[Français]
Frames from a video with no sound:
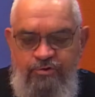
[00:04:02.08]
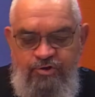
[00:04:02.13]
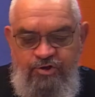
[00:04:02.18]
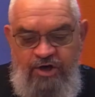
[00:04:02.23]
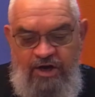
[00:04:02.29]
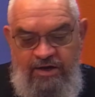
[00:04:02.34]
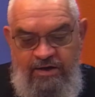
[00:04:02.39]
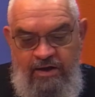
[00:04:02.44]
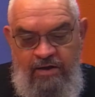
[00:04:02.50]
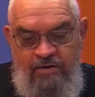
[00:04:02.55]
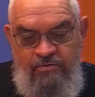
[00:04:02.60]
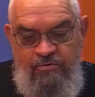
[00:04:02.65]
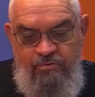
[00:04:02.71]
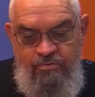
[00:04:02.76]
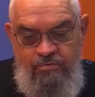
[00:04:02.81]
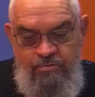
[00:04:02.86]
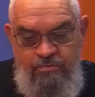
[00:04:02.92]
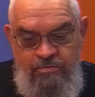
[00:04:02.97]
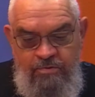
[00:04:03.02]
chacun de
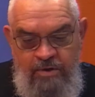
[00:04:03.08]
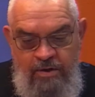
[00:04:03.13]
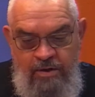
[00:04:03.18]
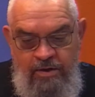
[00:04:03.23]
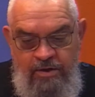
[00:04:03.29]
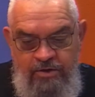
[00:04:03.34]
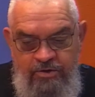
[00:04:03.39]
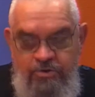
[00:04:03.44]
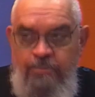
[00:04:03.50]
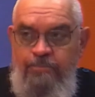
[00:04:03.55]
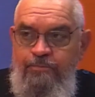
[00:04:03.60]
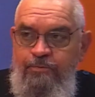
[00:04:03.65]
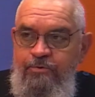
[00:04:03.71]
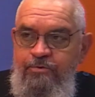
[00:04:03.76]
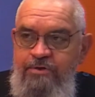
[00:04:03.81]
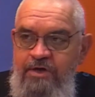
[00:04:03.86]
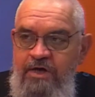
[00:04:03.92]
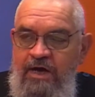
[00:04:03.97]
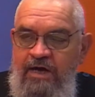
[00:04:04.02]
nous. Je peux
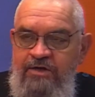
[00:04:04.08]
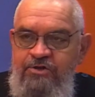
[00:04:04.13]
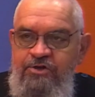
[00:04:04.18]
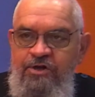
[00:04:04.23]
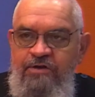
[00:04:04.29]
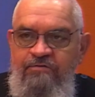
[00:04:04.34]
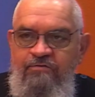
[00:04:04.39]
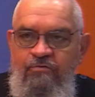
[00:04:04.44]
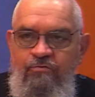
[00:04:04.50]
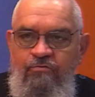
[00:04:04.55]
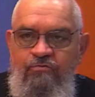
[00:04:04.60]
dire à Jésus,